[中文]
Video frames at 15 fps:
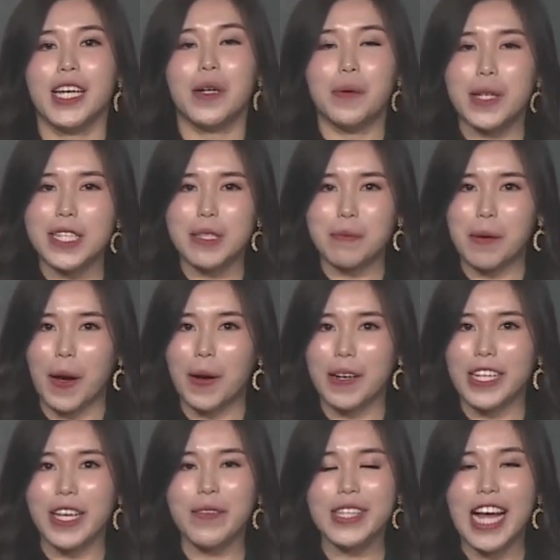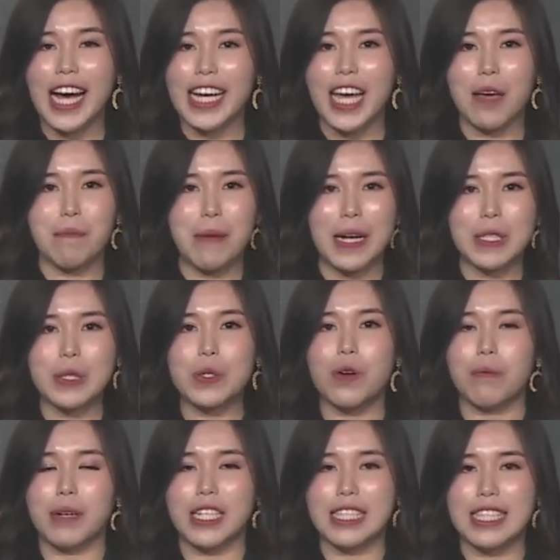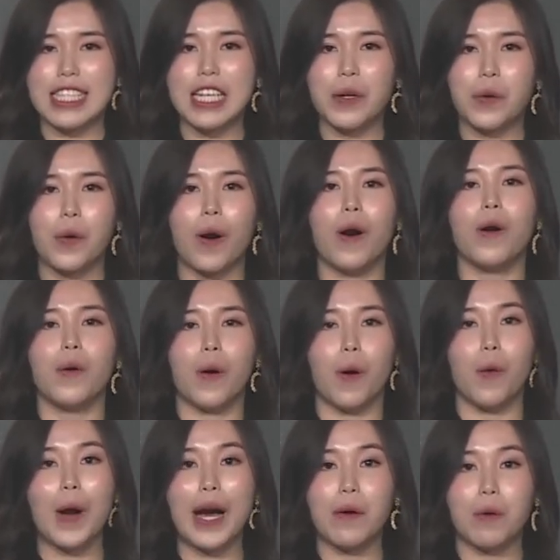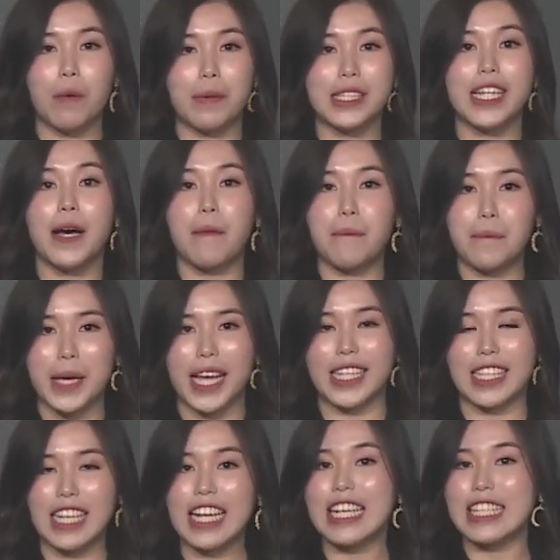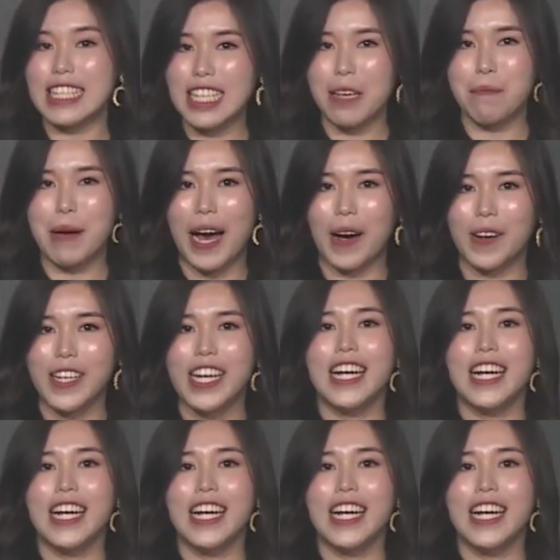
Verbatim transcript: 为什么？因为它可以帮助我们激活、活化我们的免疫细胞。